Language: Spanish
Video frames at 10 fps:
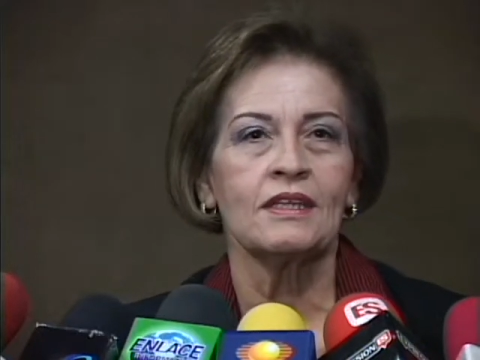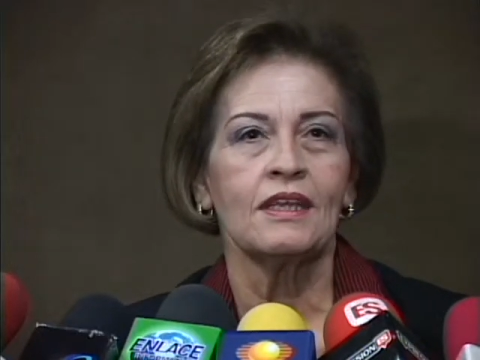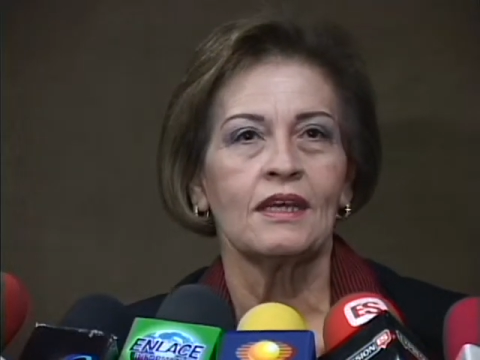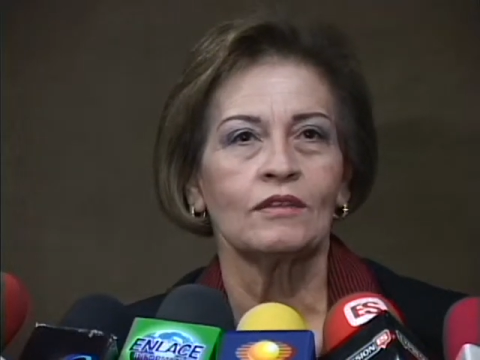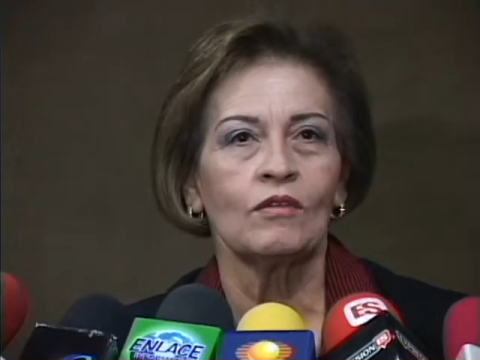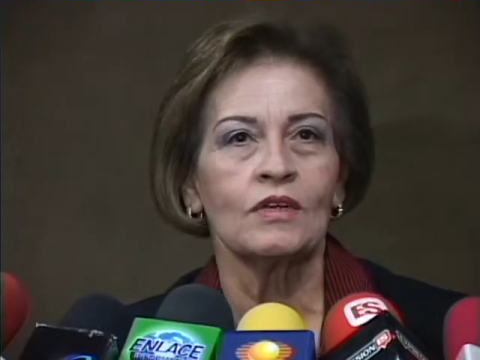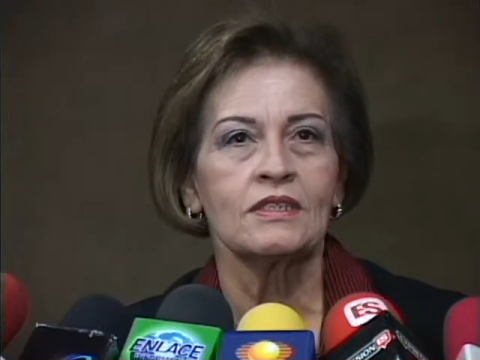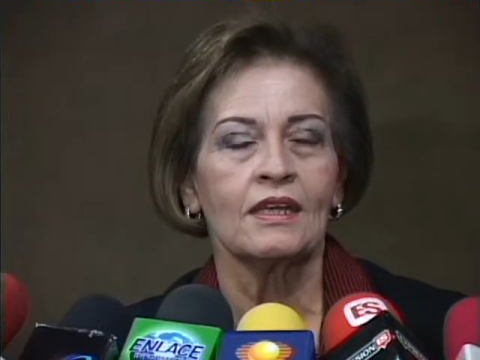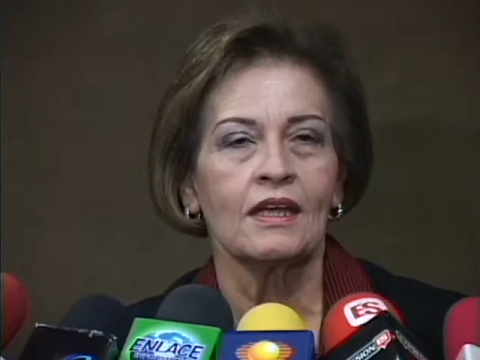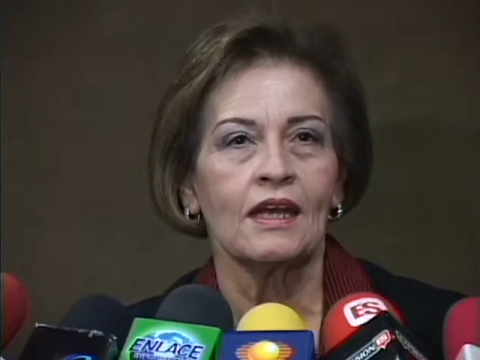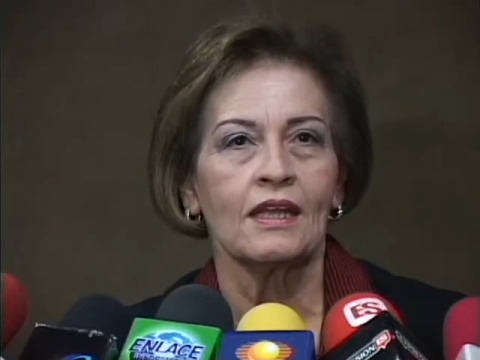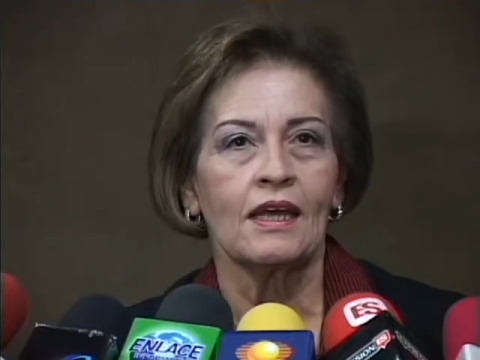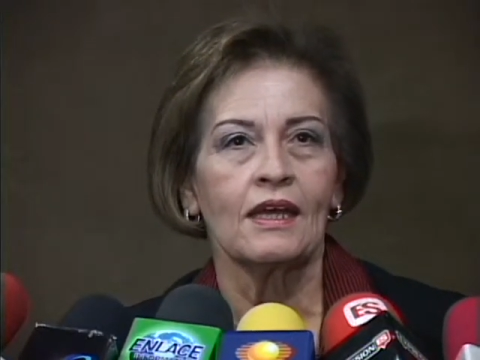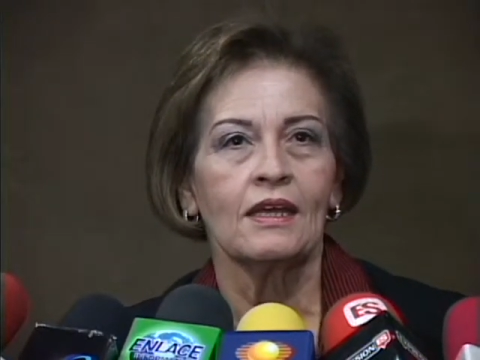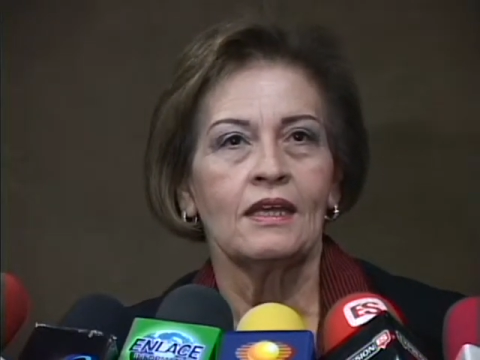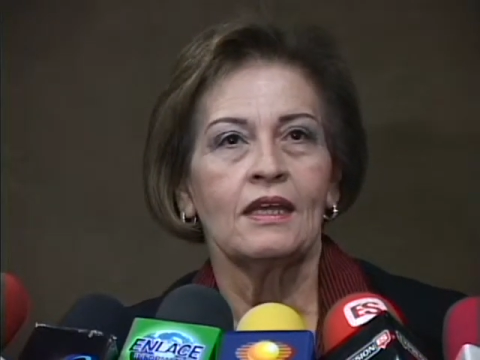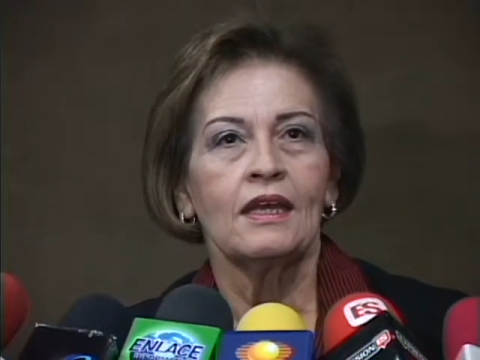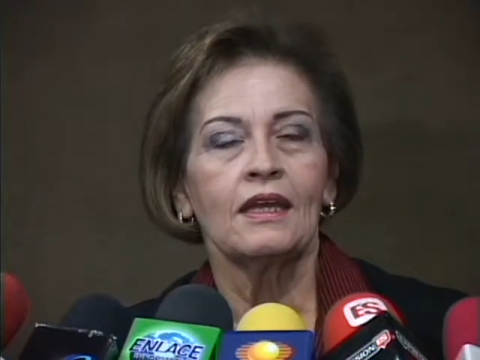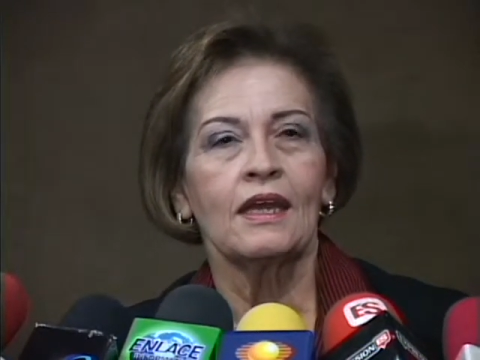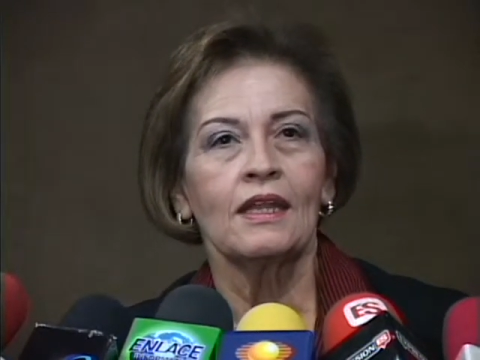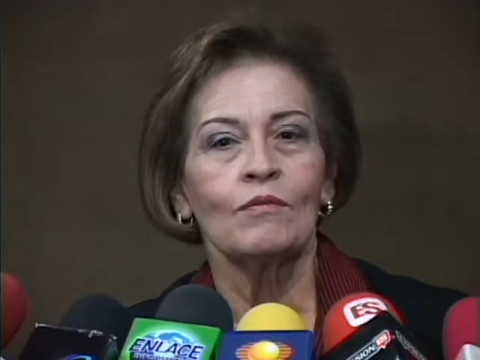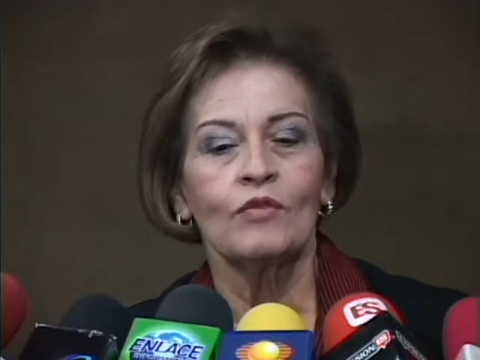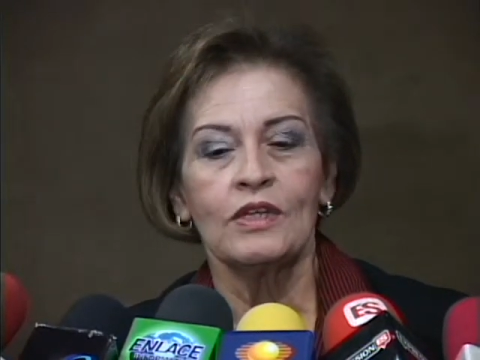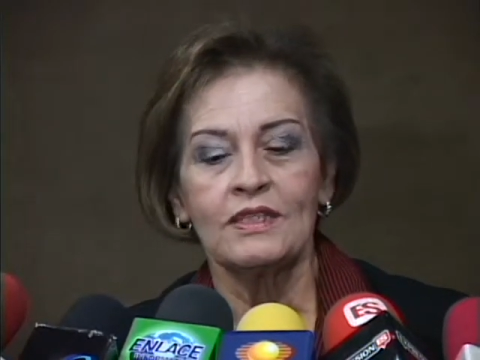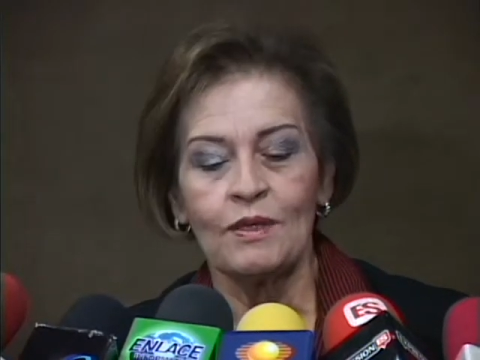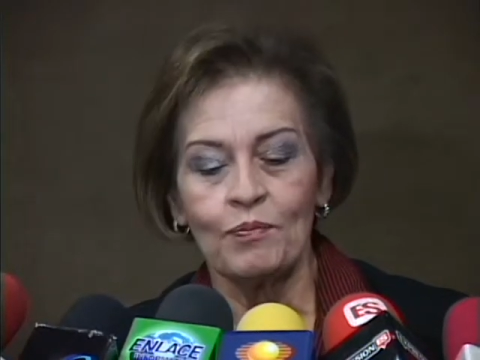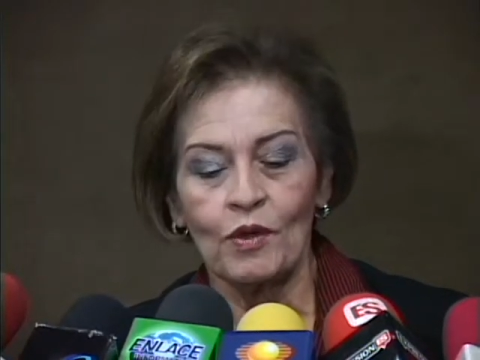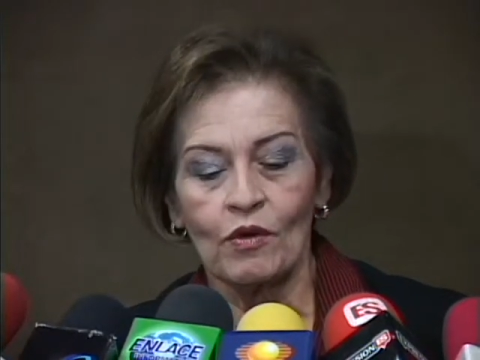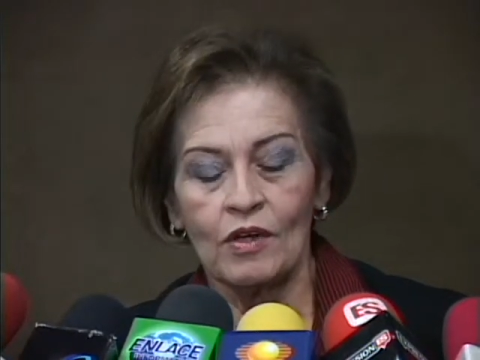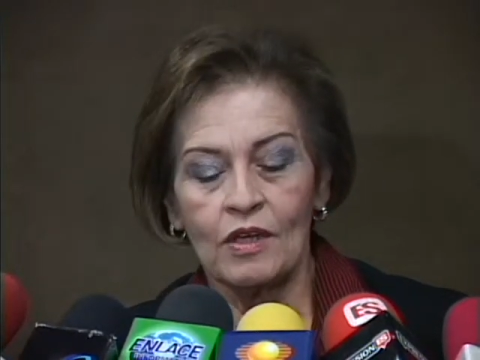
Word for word: directores en cada, en cada municipio.